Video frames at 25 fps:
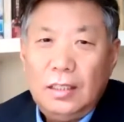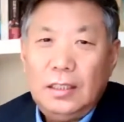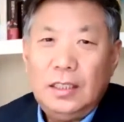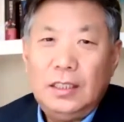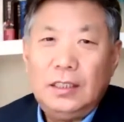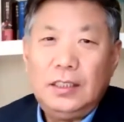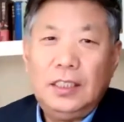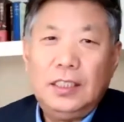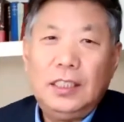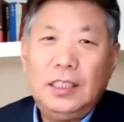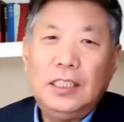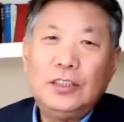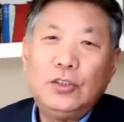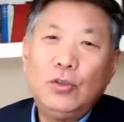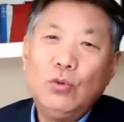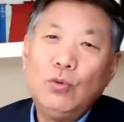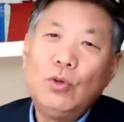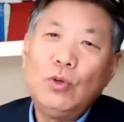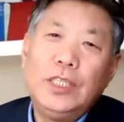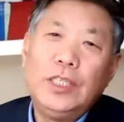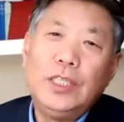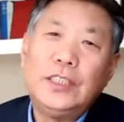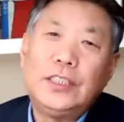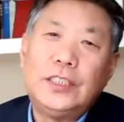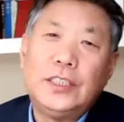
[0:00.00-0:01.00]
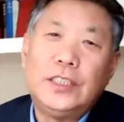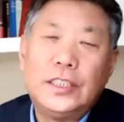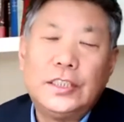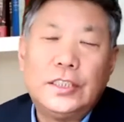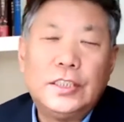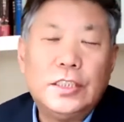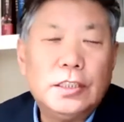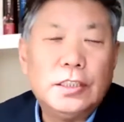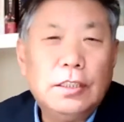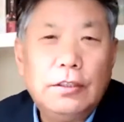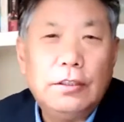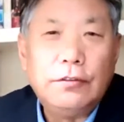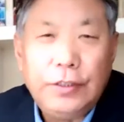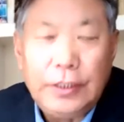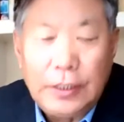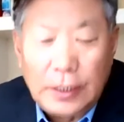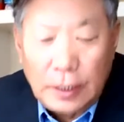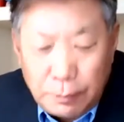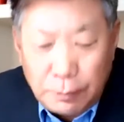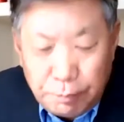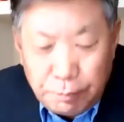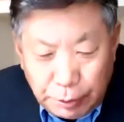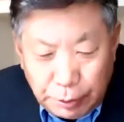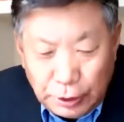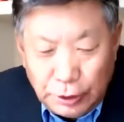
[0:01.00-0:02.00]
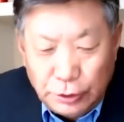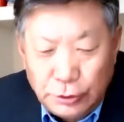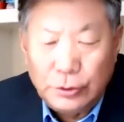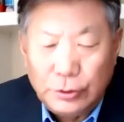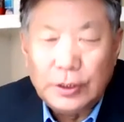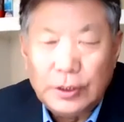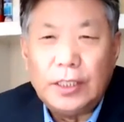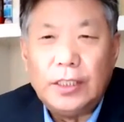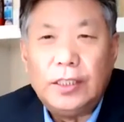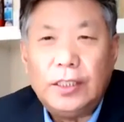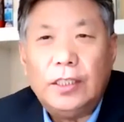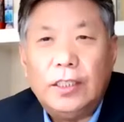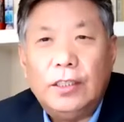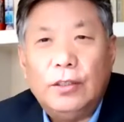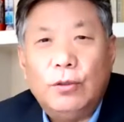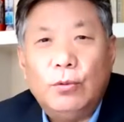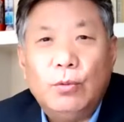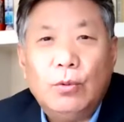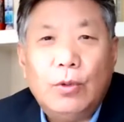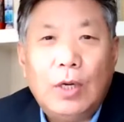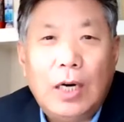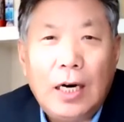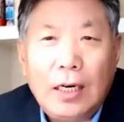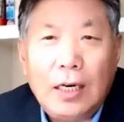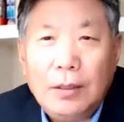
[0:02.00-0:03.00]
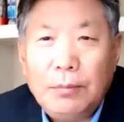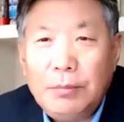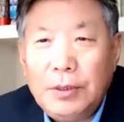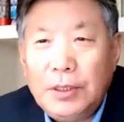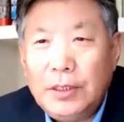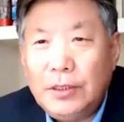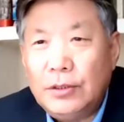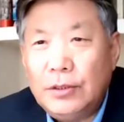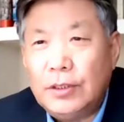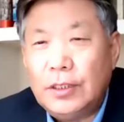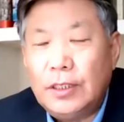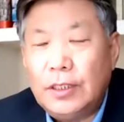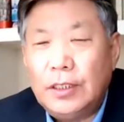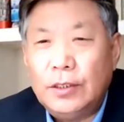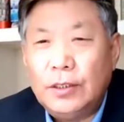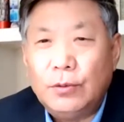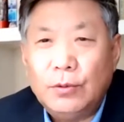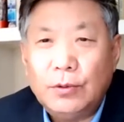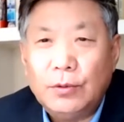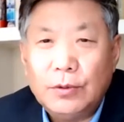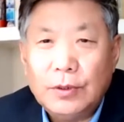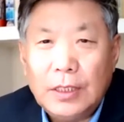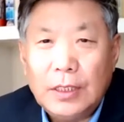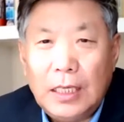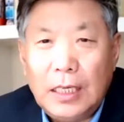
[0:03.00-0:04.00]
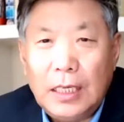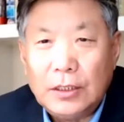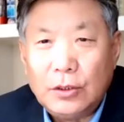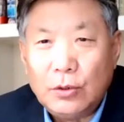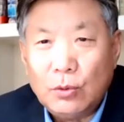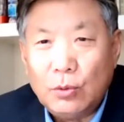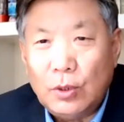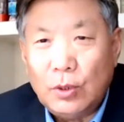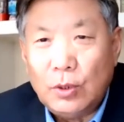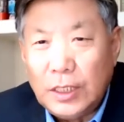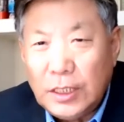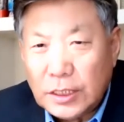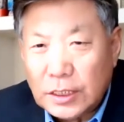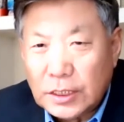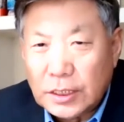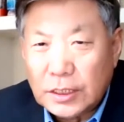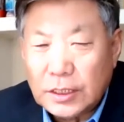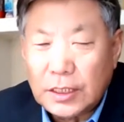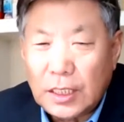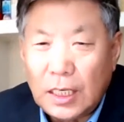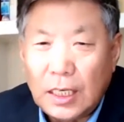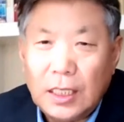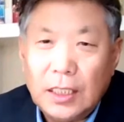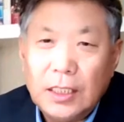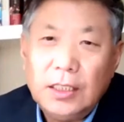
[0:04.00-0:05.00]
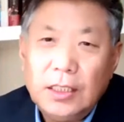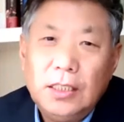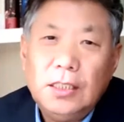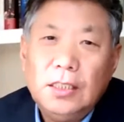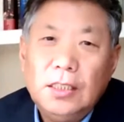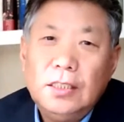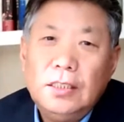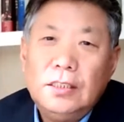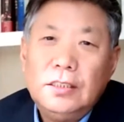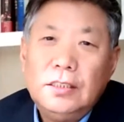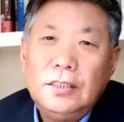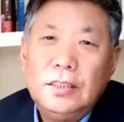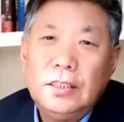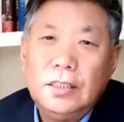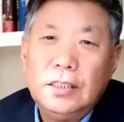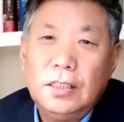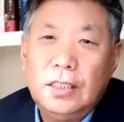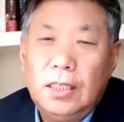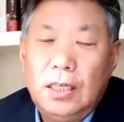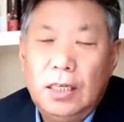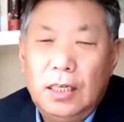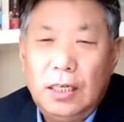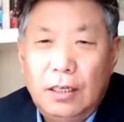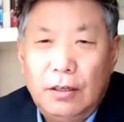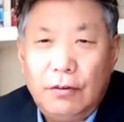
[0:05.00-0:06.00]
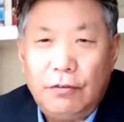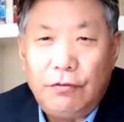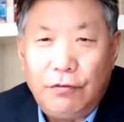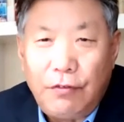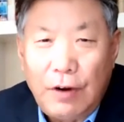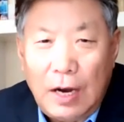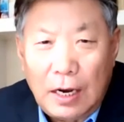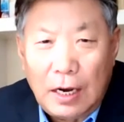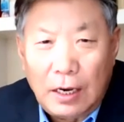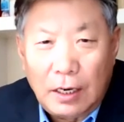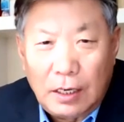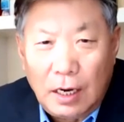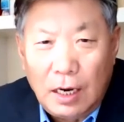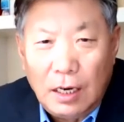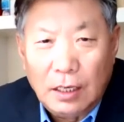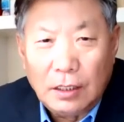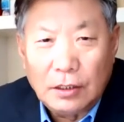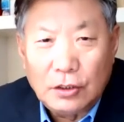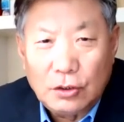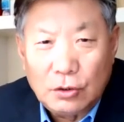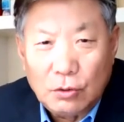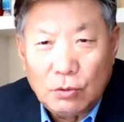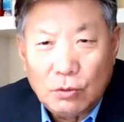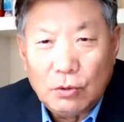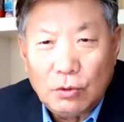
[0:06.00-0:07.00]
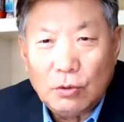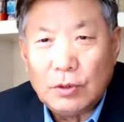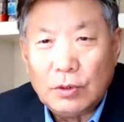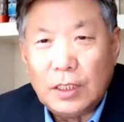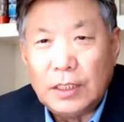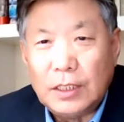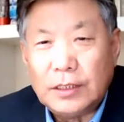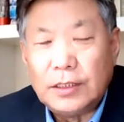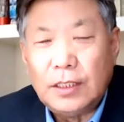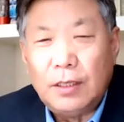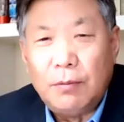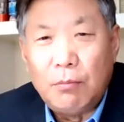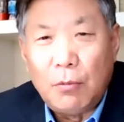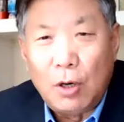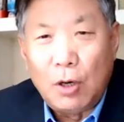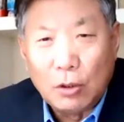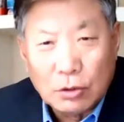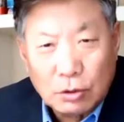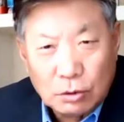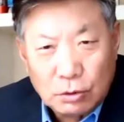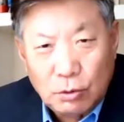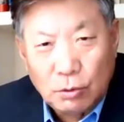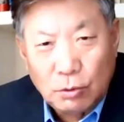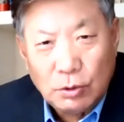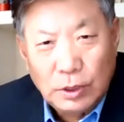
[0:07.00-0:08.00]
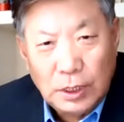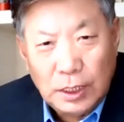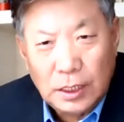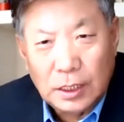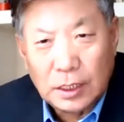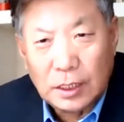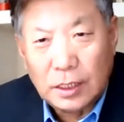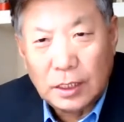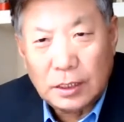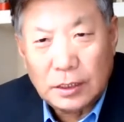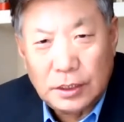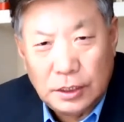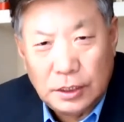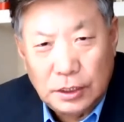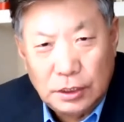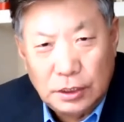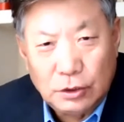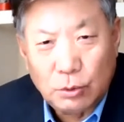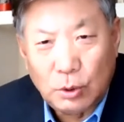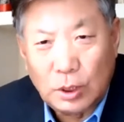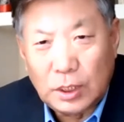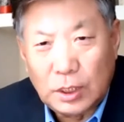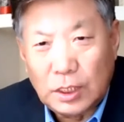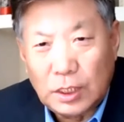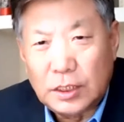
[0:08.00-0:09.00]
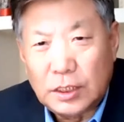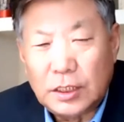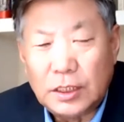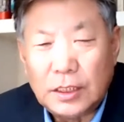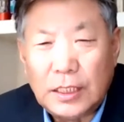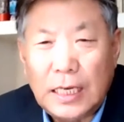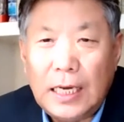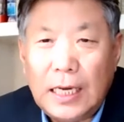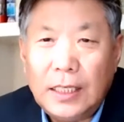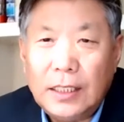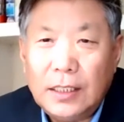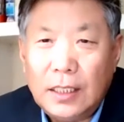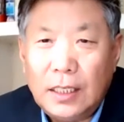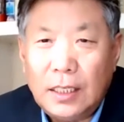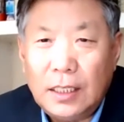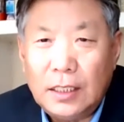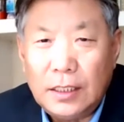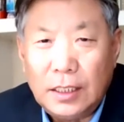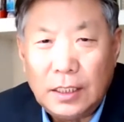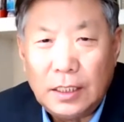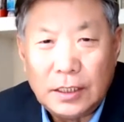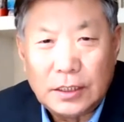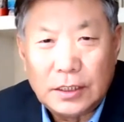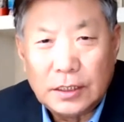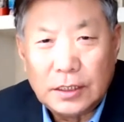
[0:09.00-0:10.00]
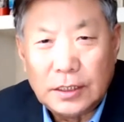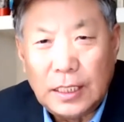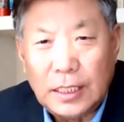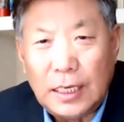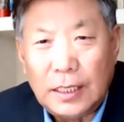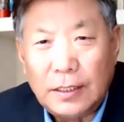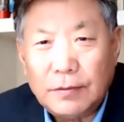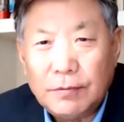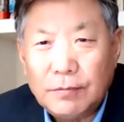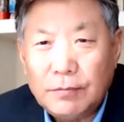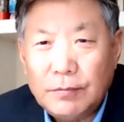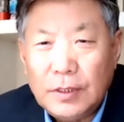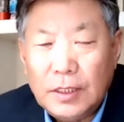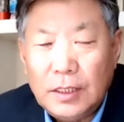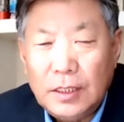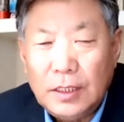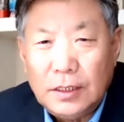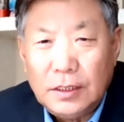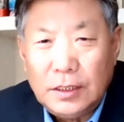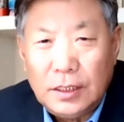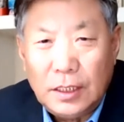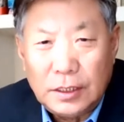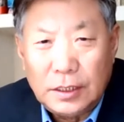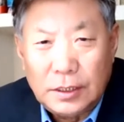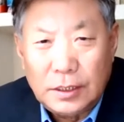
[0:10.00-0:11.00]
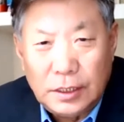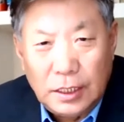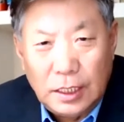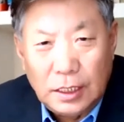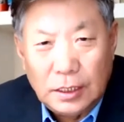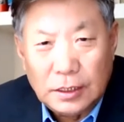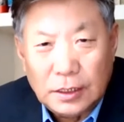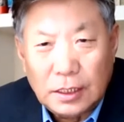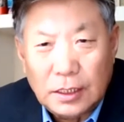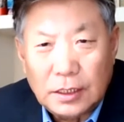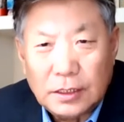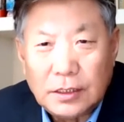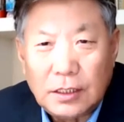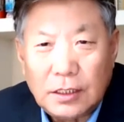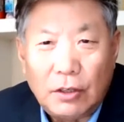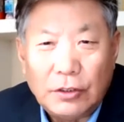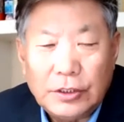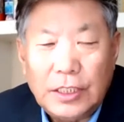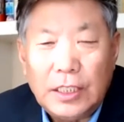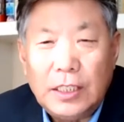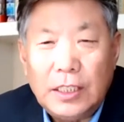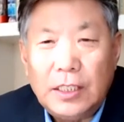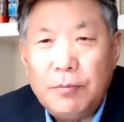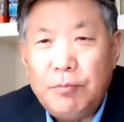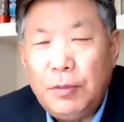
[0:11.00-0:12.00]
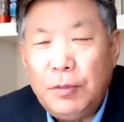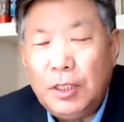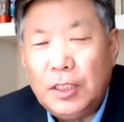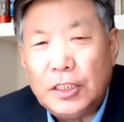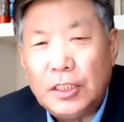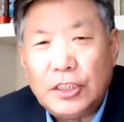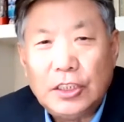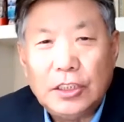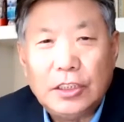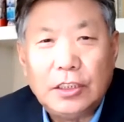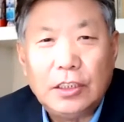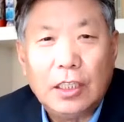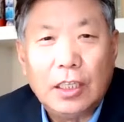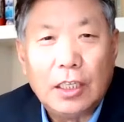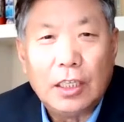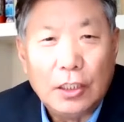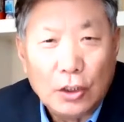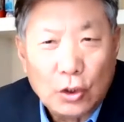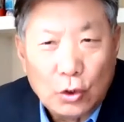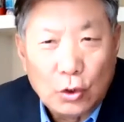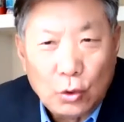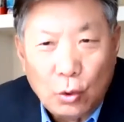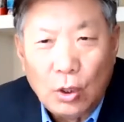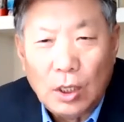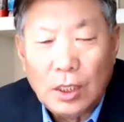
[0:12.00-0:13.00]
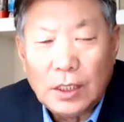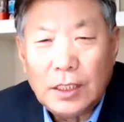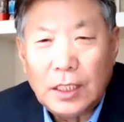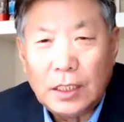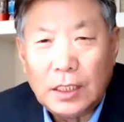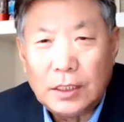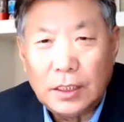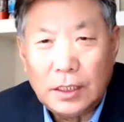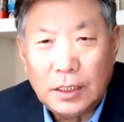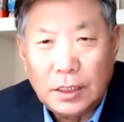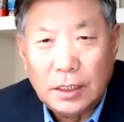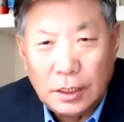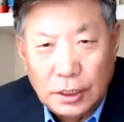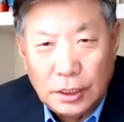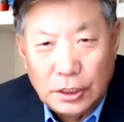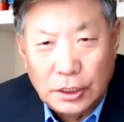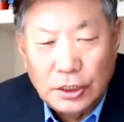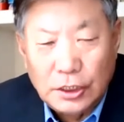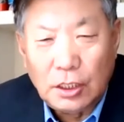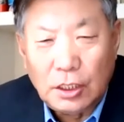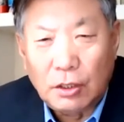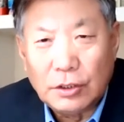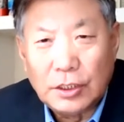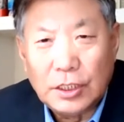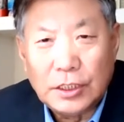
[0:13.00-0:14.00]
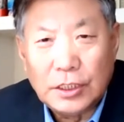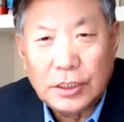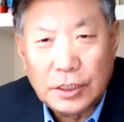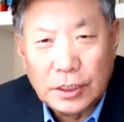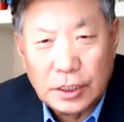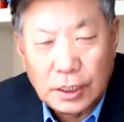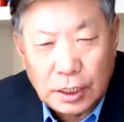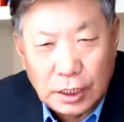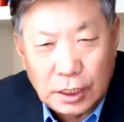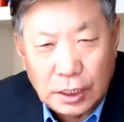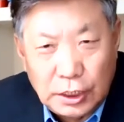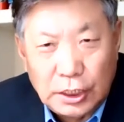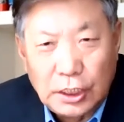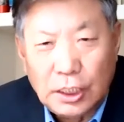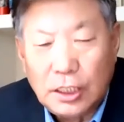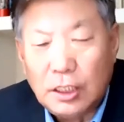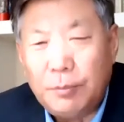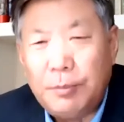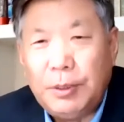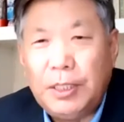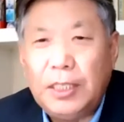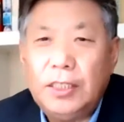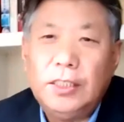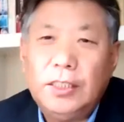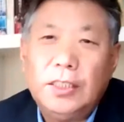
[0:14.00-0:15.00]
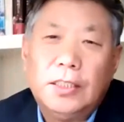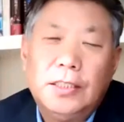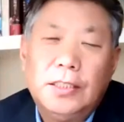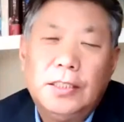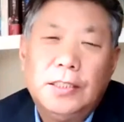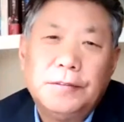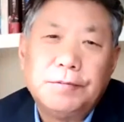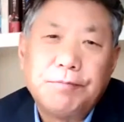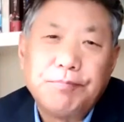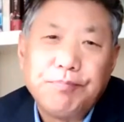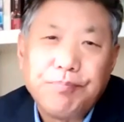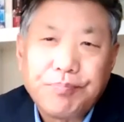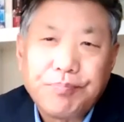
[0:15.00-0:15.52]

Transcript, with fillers: 那这在中国历史上是个非常悲剧的人物啊，悲剧的人物。那中国历史上这个反抗中共的，在毛泽东那个极左的时代啊，那个时代，像这样的草菅人命的事情很多。但是林昭呢，是很特别的一个人。